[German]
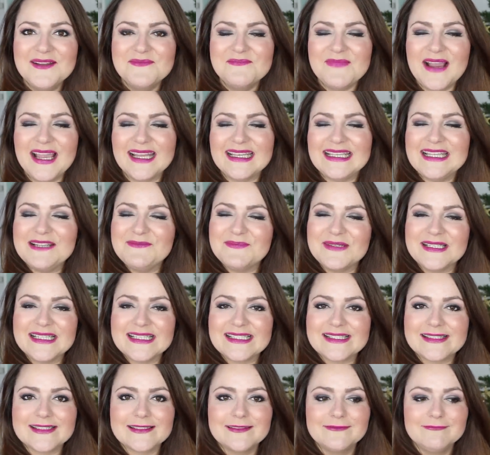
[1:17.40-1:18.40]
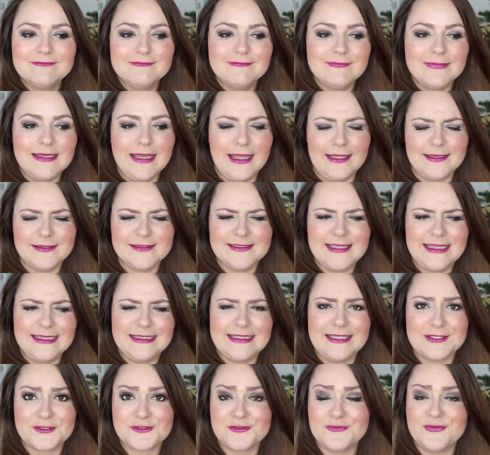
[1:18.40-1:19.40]
mein Lieblings- Land, hätte
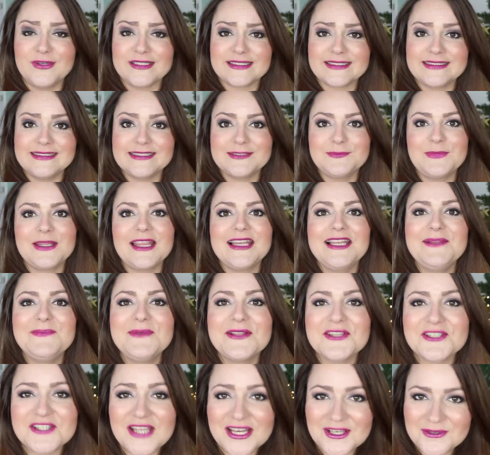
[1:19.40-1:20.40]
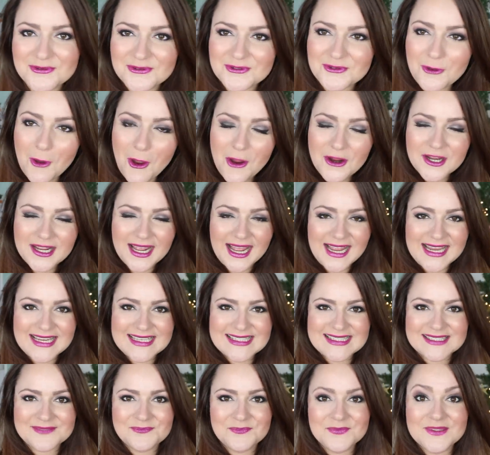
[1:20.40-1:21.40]
ich jetzt schon fast gesagt, meine Lieblingsstadt New York
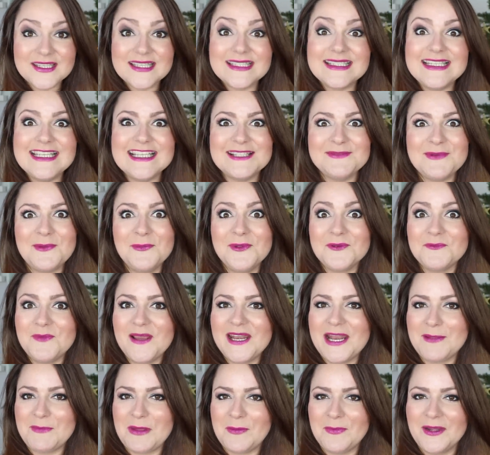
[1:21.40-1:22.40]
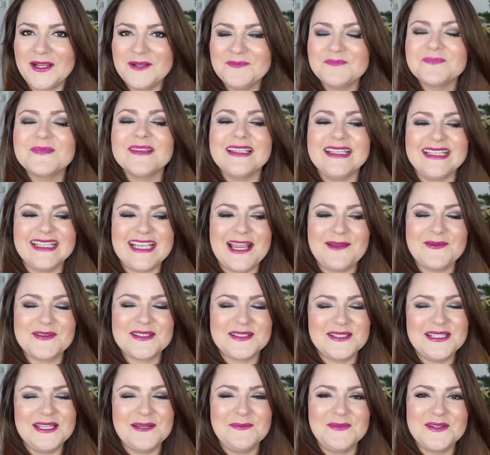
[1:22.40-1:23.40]
reisen. Diesmal mit meiner Mama. Ich habe
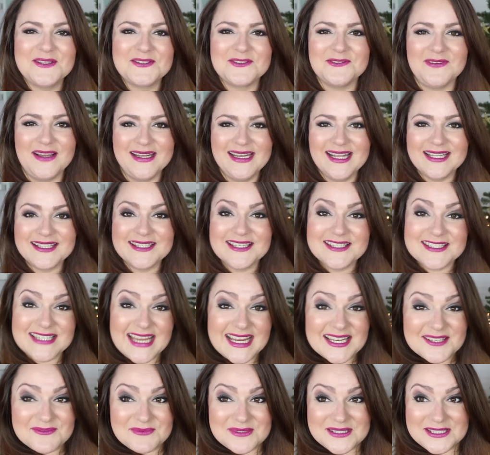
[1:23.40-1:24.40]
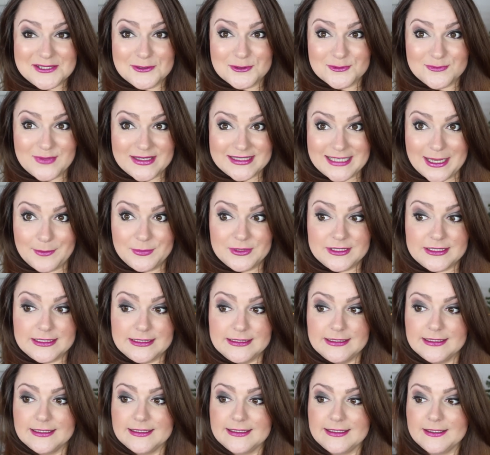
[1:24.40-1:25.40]
es ihr nämlich zu Weihnachten geschenkt, beziehungsweise habe ich
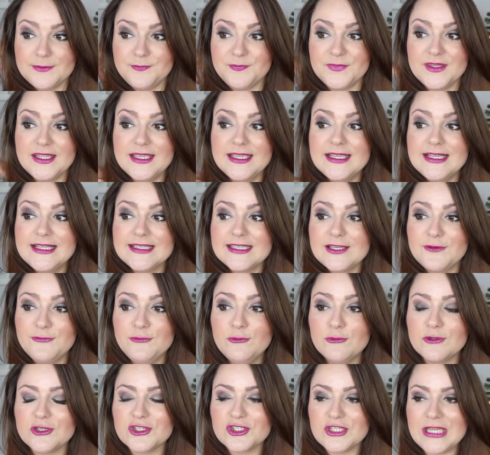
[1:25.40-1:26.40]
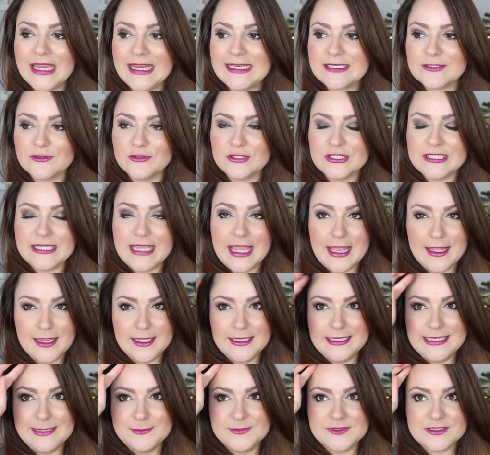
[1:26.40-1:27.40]
ihr ähm, den Flug geschenkt und ihr
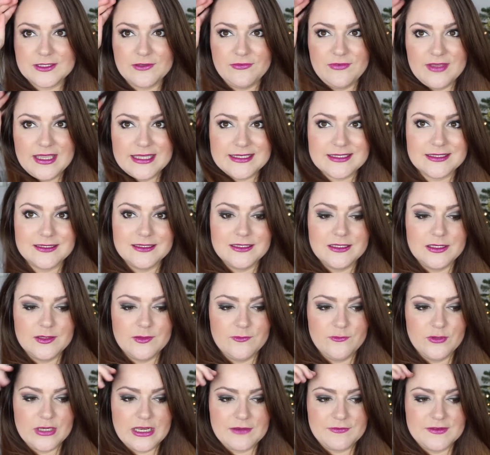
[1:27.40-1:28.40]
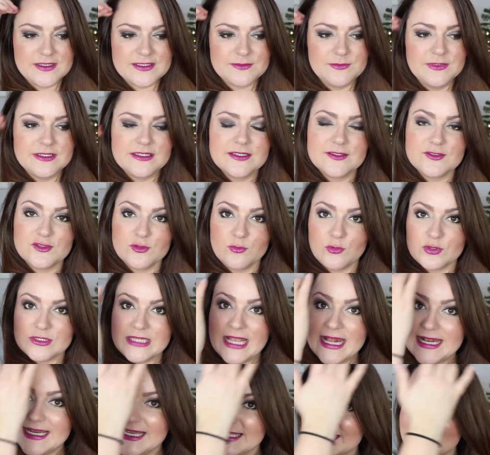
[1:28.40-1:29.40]
Lebensgefährte äh, wird etwas mit zum
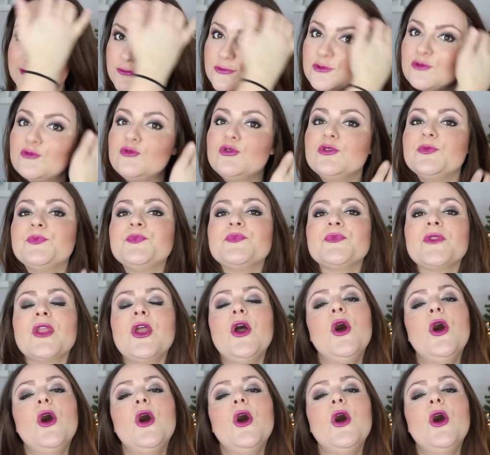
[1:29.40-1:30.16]
Hotel dazu tun.